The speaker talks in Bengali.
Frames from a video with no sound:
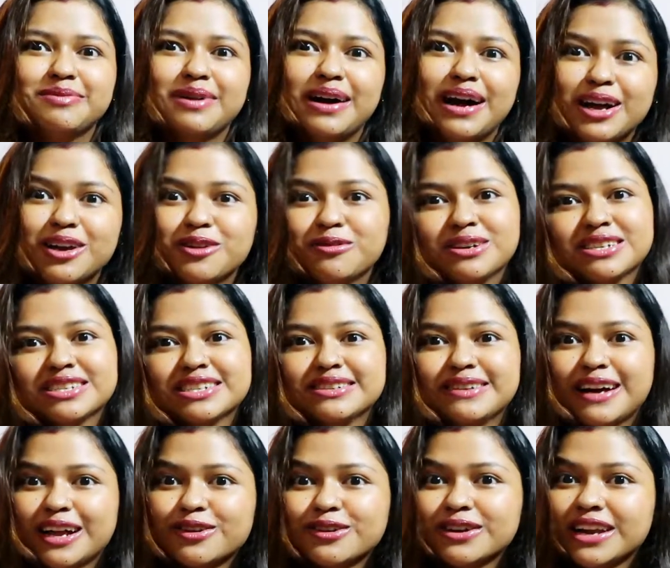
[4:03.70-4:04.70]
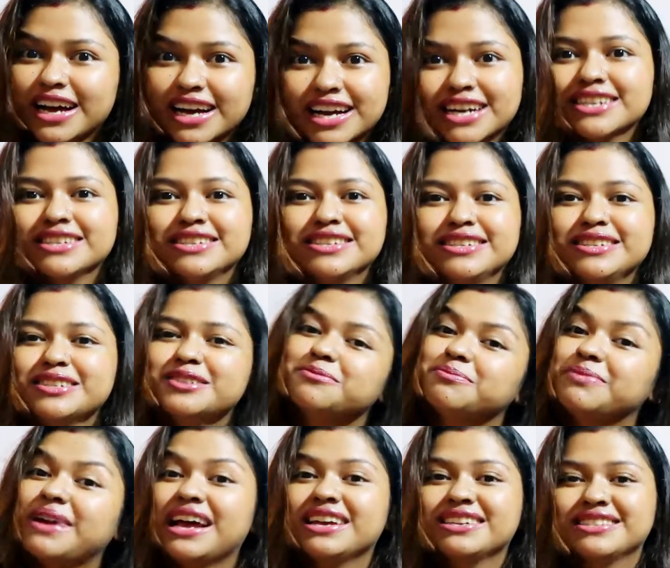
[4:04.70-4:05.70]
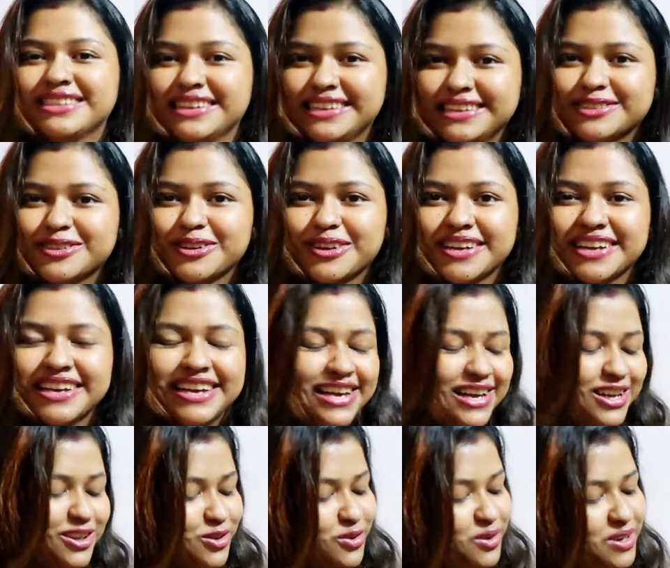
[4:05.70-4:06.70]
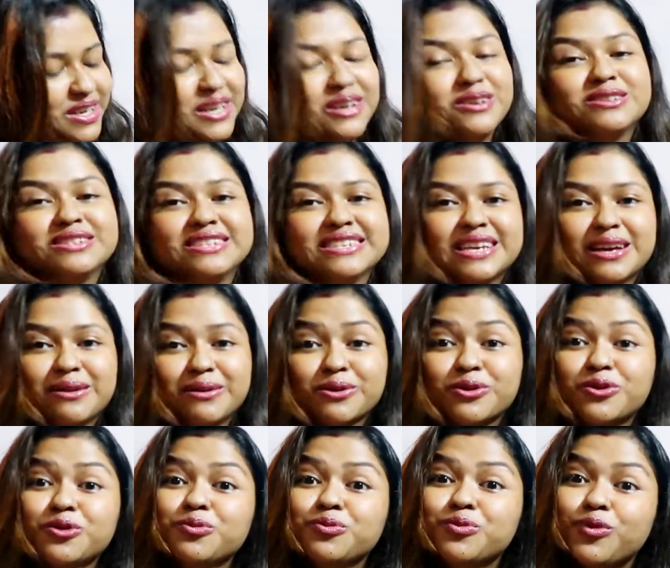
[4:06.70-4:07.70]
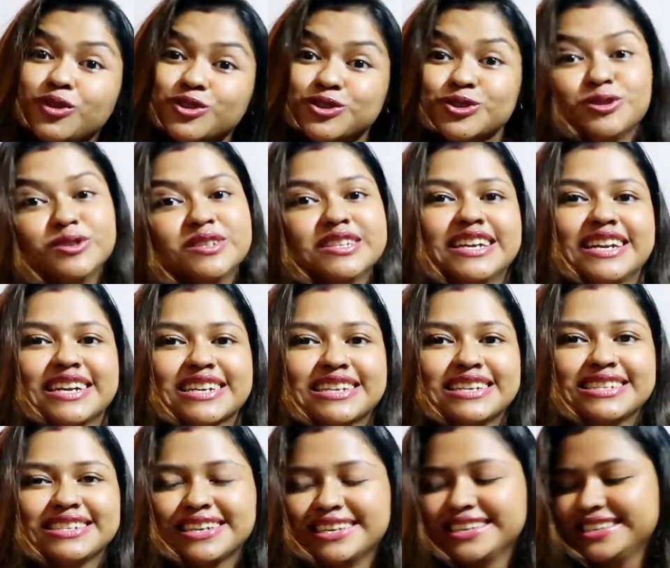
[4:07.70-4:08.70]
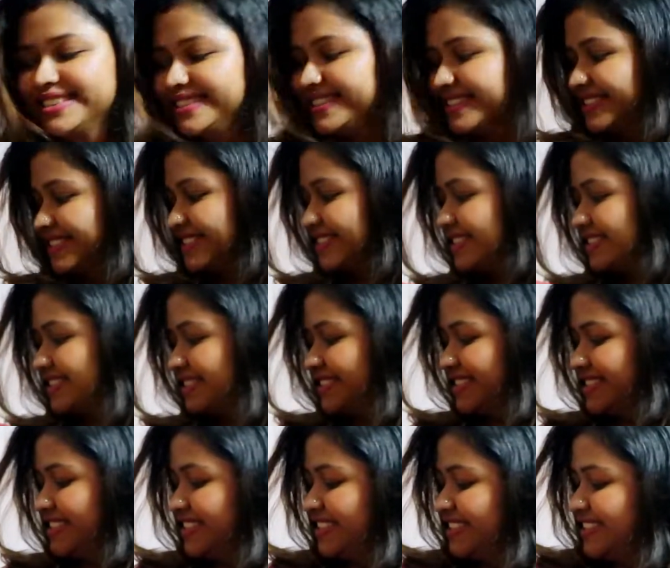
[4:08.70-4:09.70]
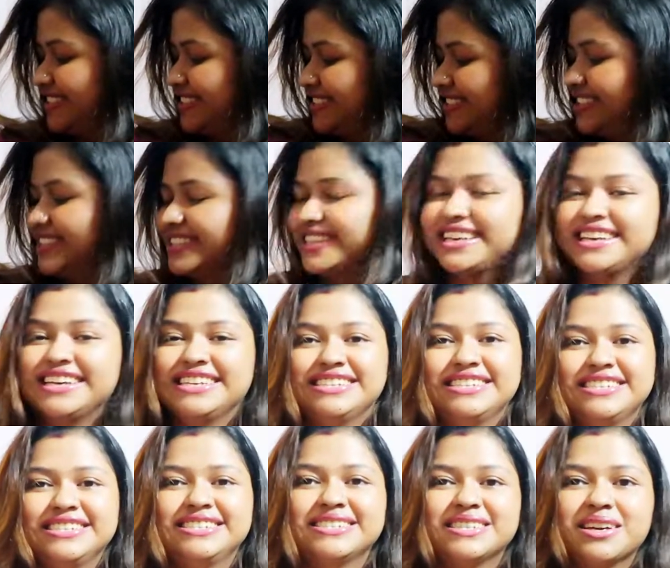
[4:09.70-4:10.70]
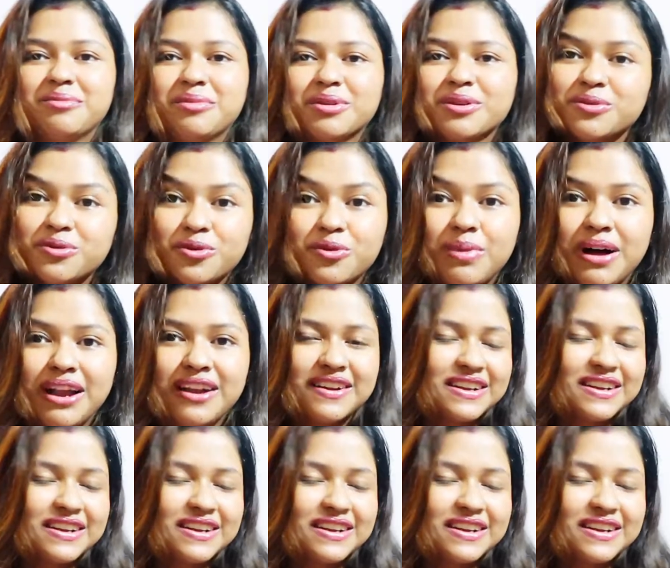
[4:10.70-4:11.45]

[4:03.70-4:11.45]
ভালোবাসার ভালো লাগার জিনিস প্রাইসলেস হয় তো এটা হচ্ছে কি আমার খুব পছন্দের একটা শাড়ি তাই এই জিনিসটা আমার খুব ভালো